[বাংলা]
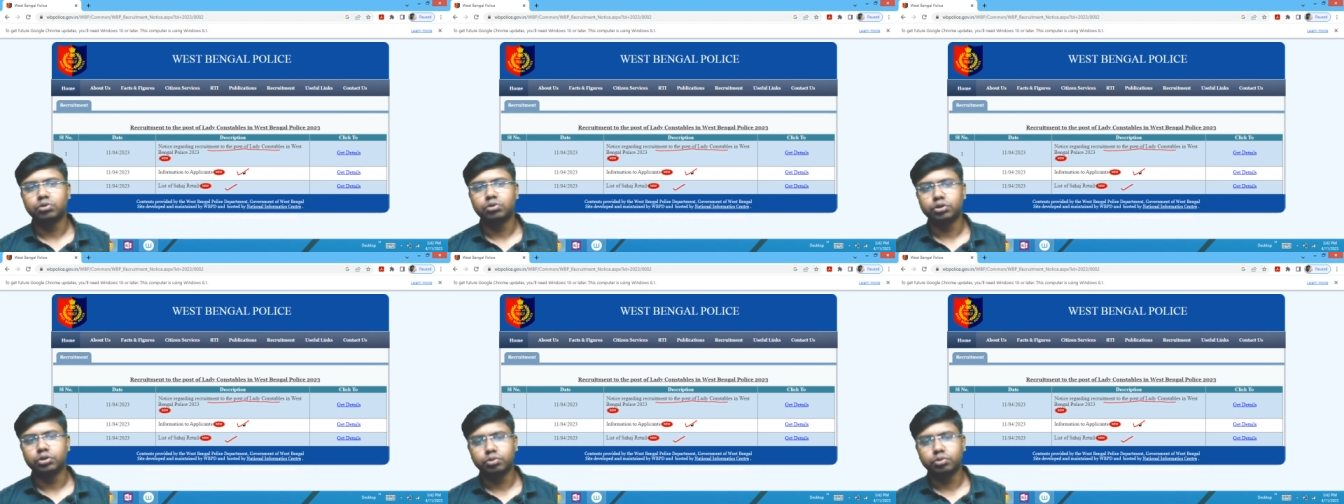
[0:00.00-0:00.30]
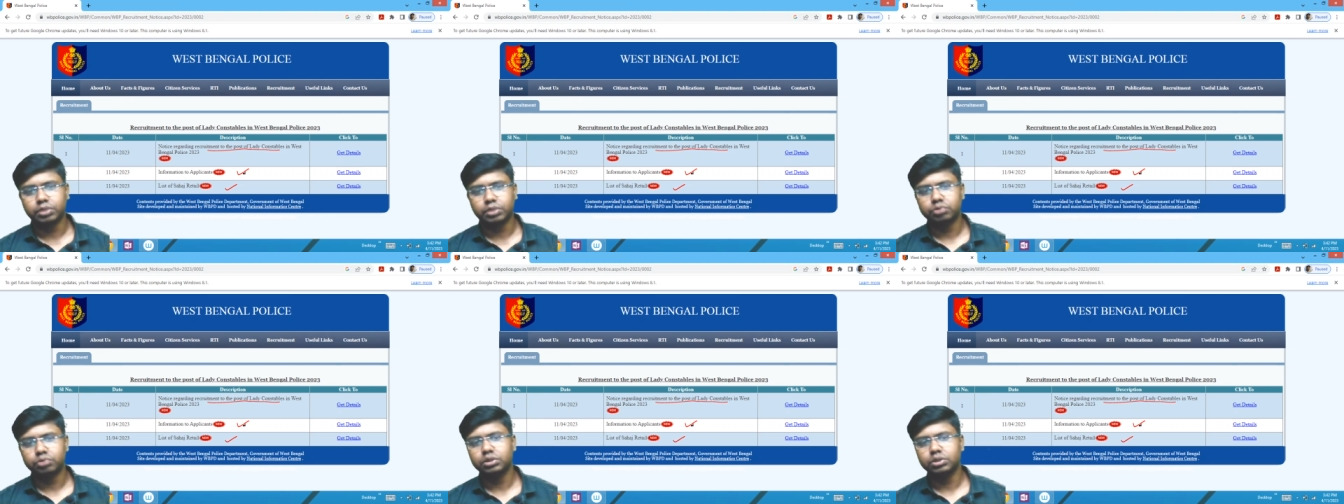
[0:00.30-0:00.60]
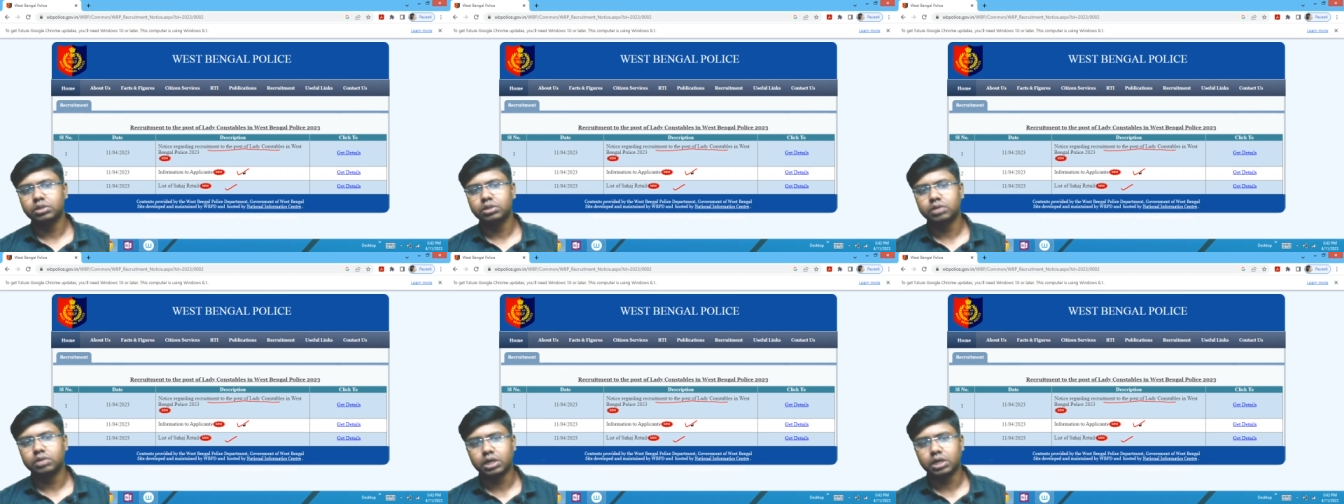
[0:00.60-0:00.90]
অথবা
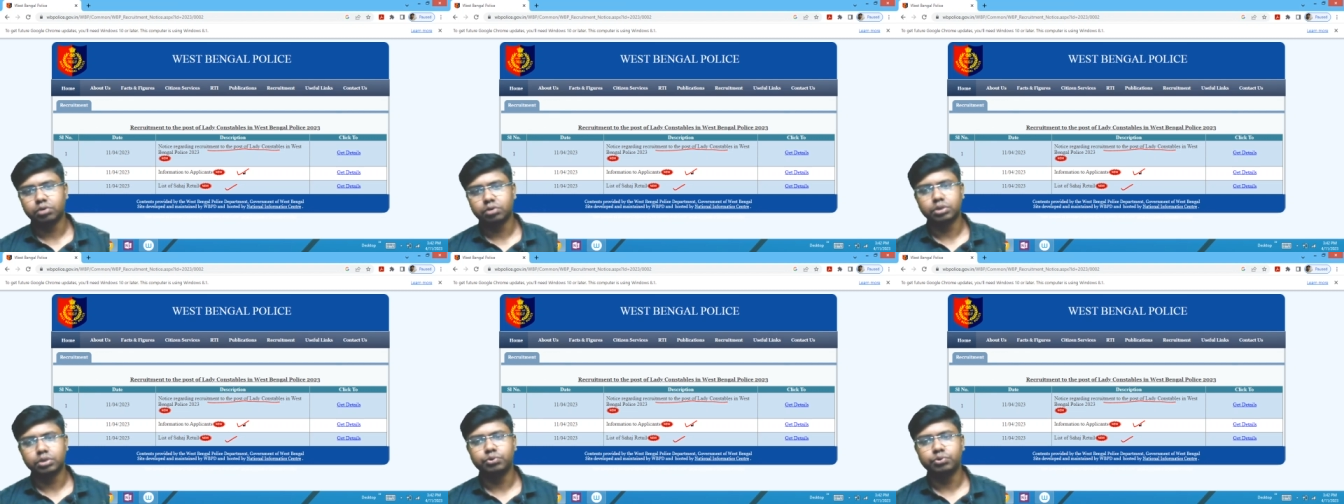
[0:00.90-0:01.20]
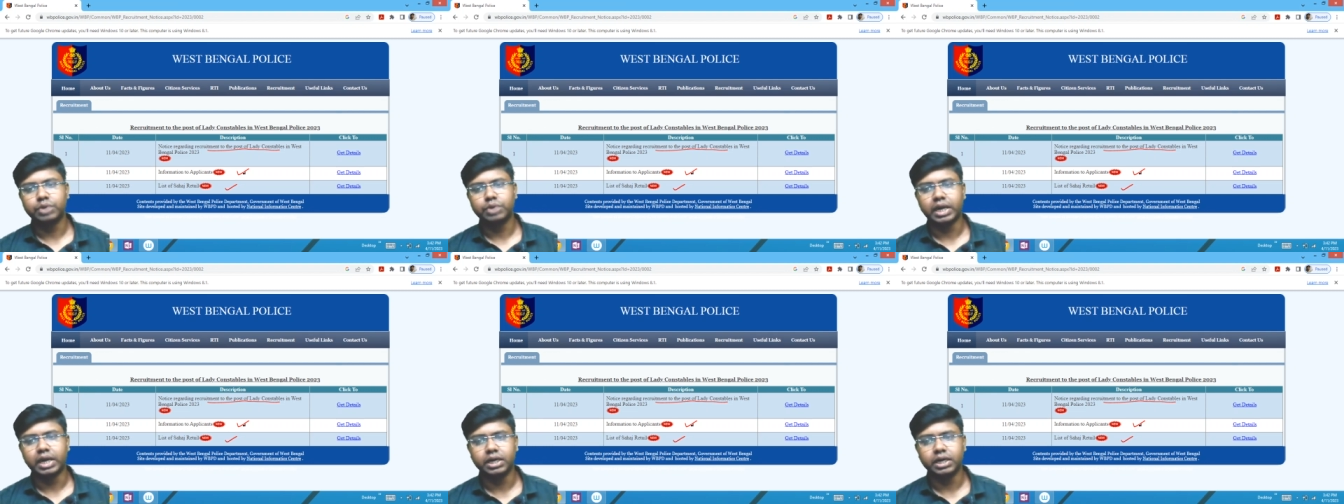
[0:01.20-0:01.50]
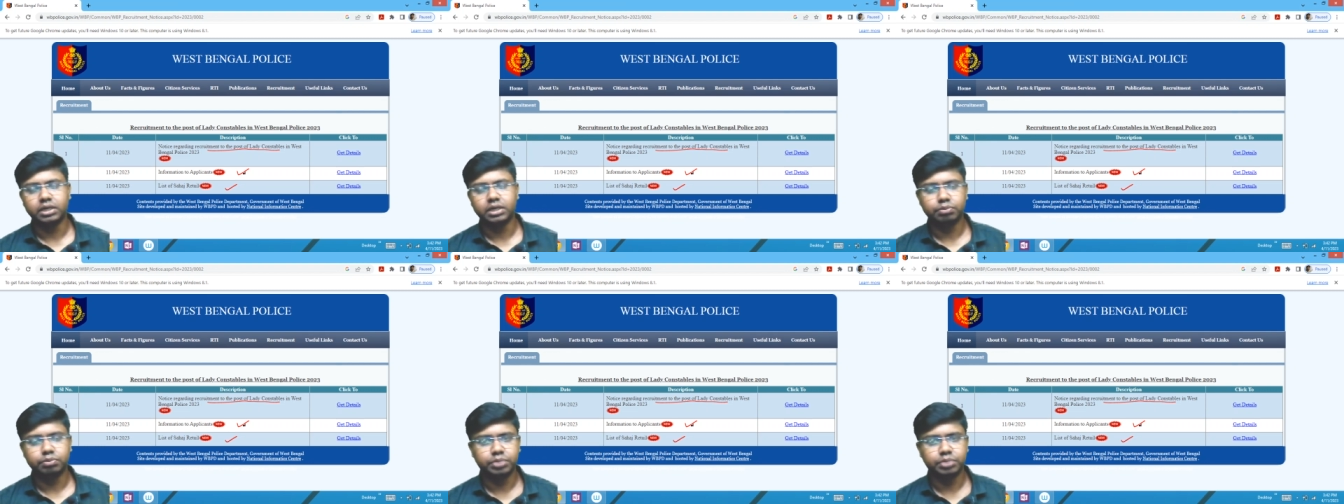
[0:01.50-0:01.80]
যদি কারো কেউ
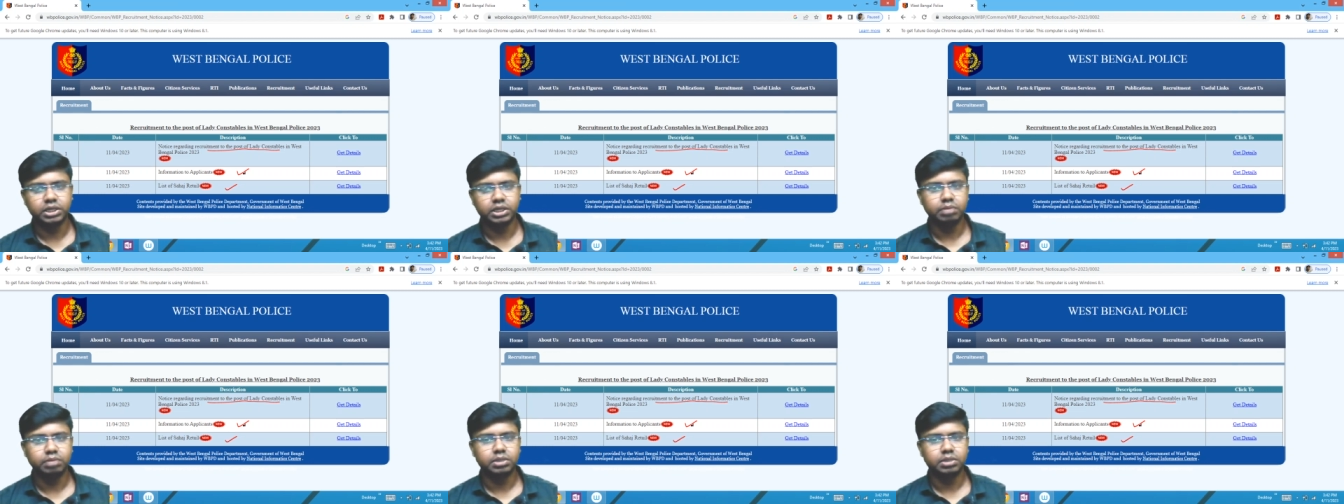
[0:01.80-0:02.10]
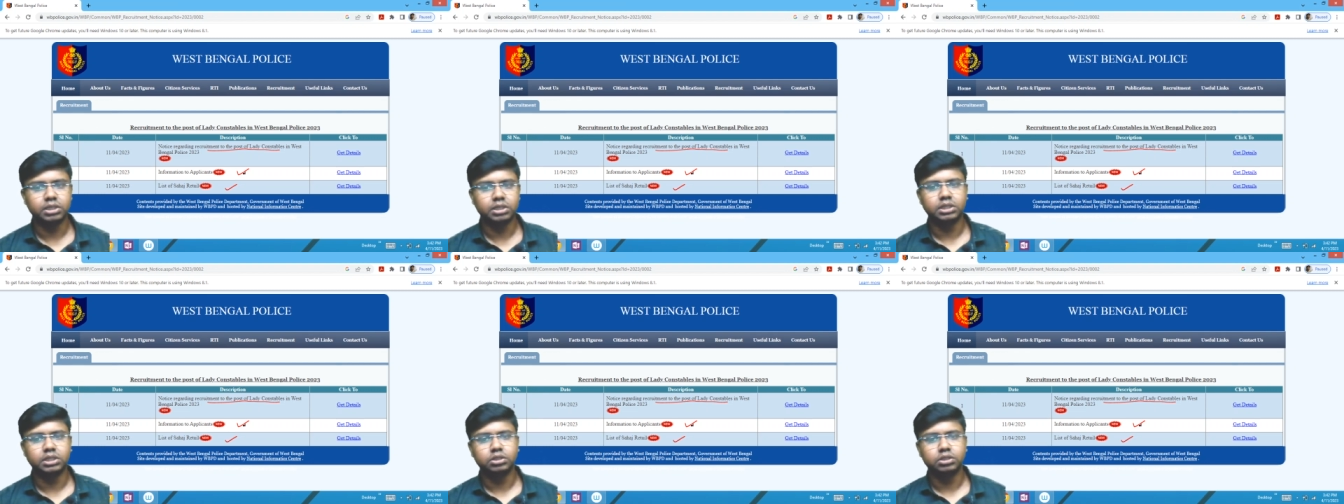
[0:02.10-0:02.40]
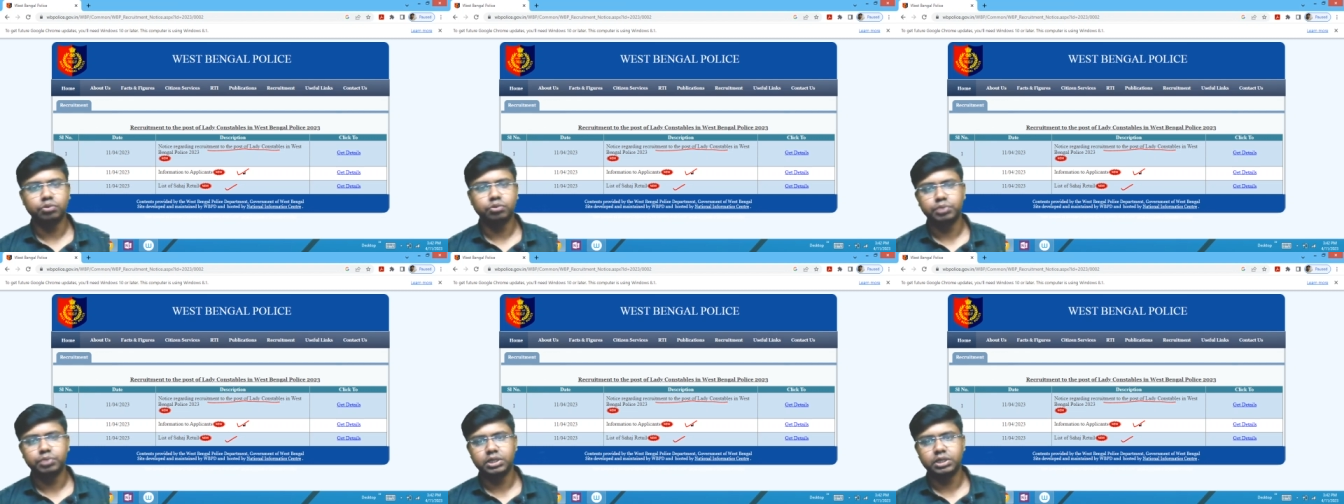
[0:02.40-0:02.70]
ডাইরেক্ট পিডিএফটা দেখতে
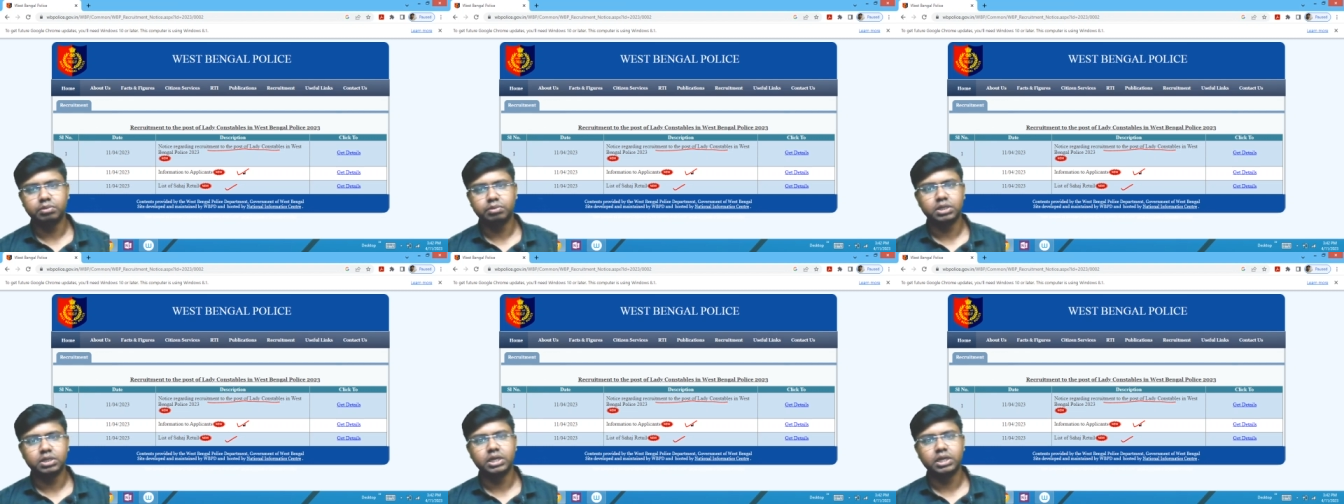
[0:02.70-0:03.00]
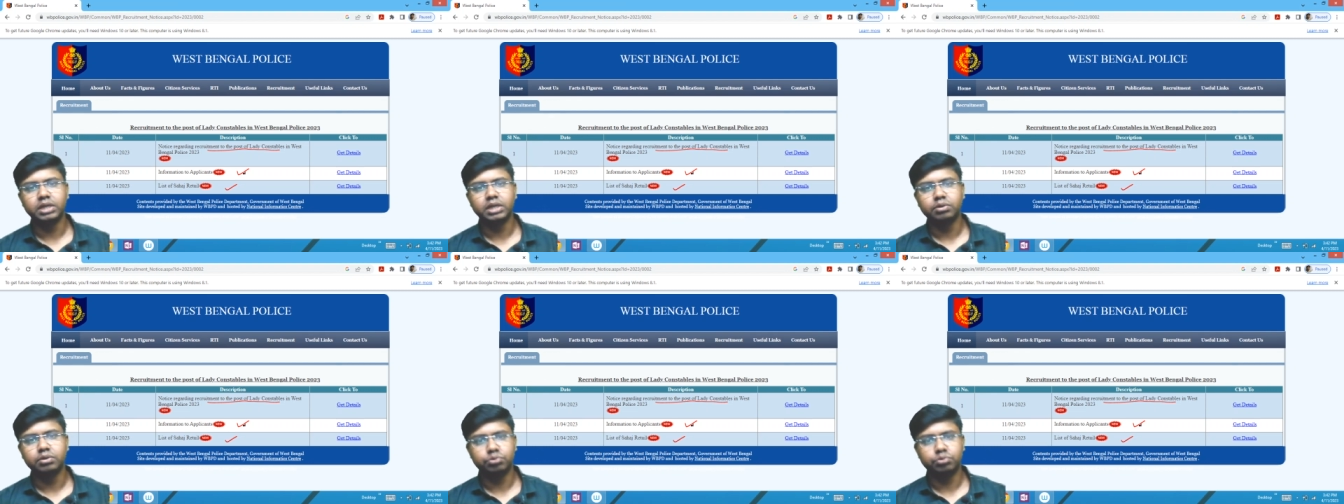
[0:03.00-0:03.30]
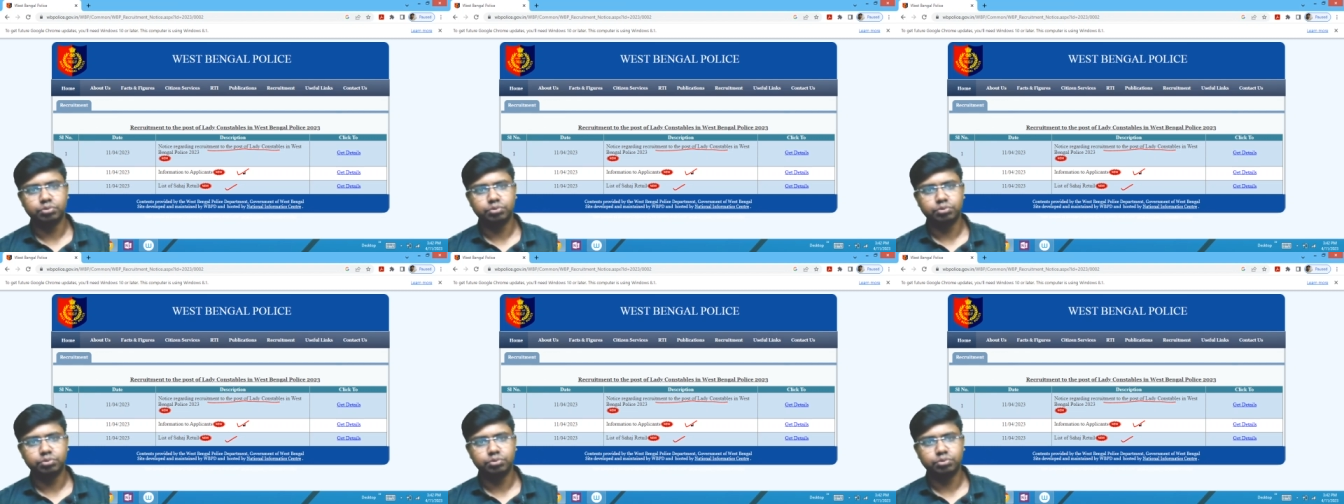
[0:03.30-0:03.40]
চাও পিডিএফটা এই